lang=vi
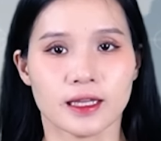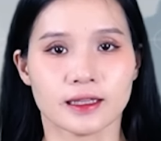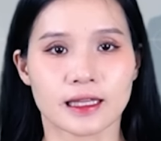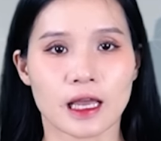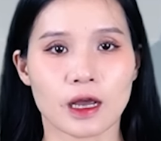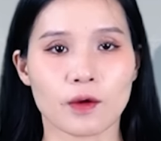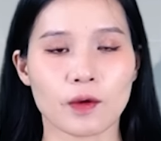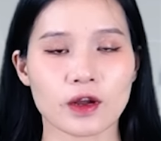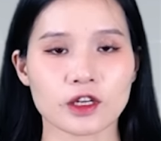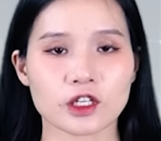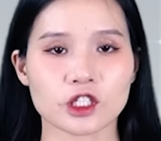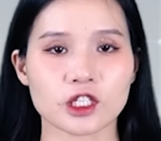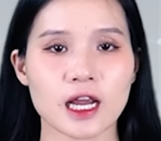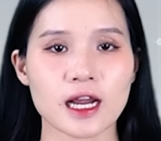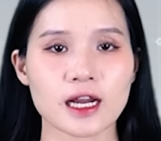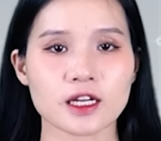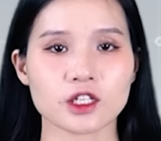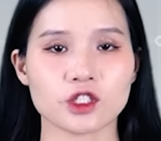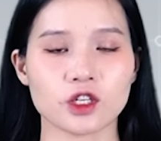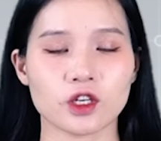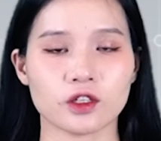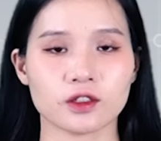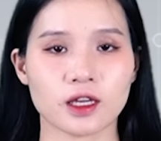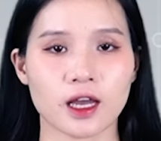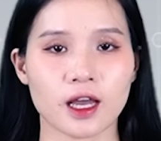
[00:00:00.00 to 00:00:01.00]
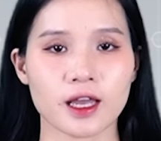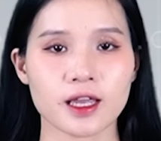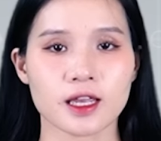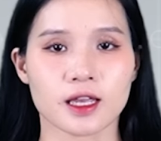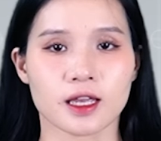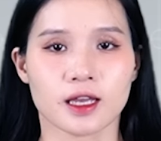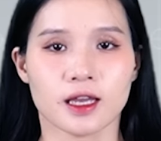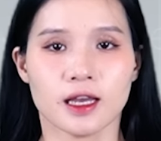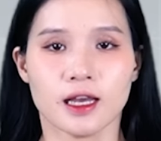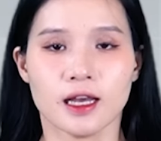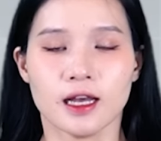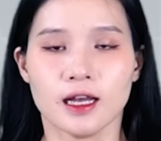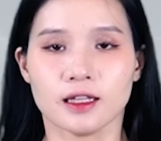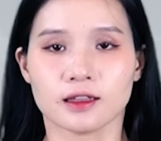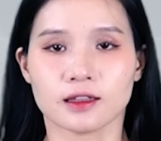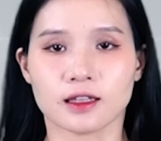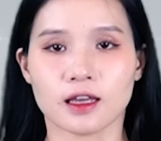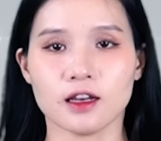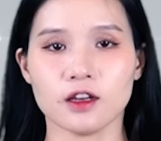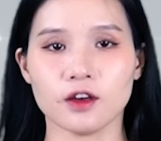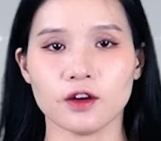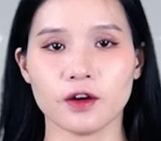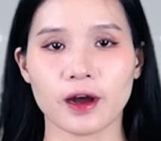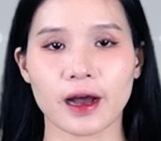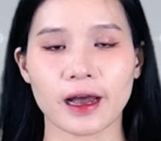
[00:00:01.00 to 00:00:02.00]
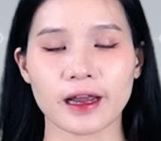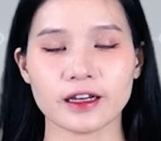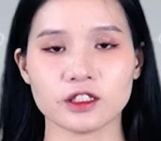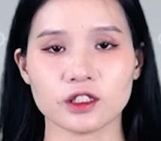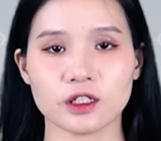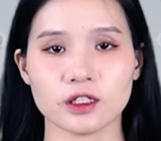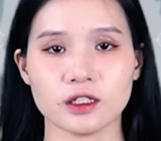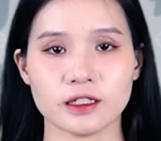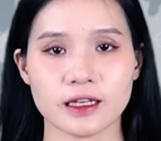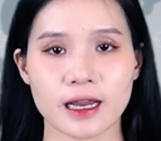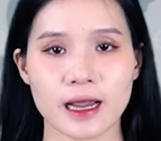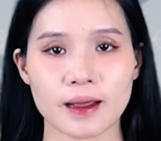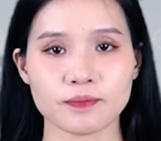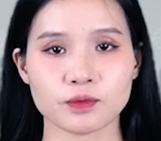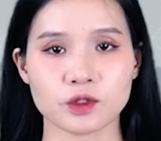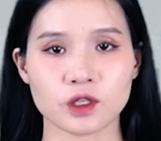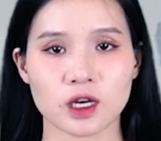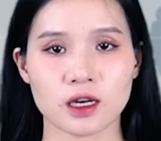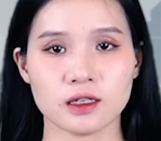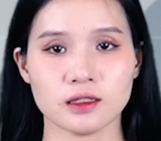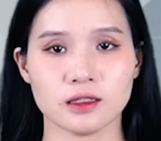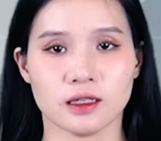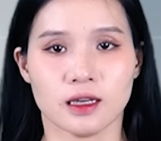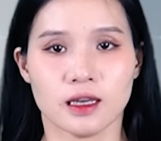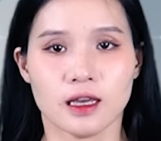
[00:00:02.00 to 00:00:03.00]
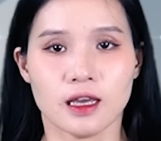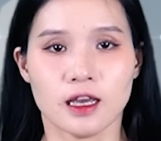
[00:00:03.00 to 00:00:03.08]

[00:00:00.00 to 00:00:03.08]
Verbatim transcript: Theo quan sát cho thấy, tên lửa hành trình Neptune